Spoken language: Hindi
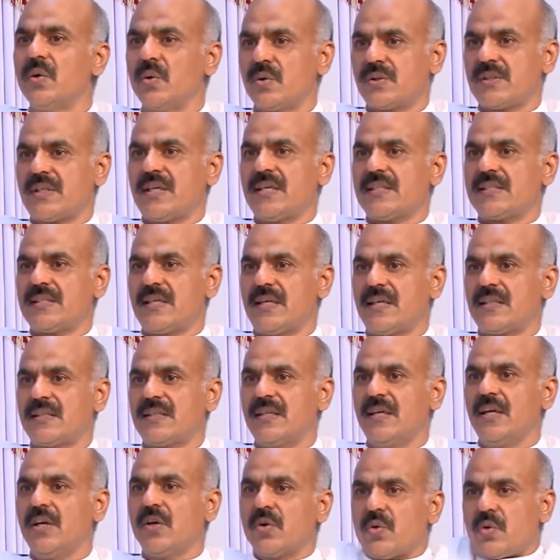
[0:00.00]
उसके
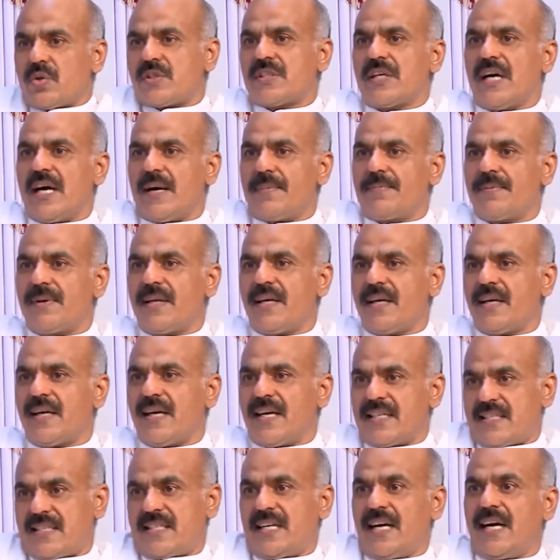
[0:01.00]
साथ कुछ आपने
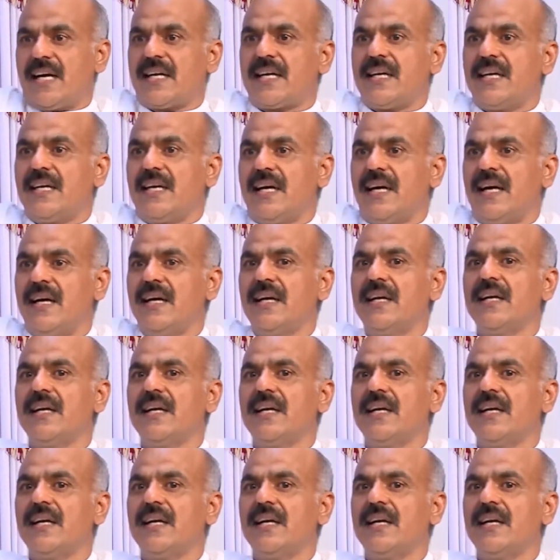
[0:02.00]
अच्छा किया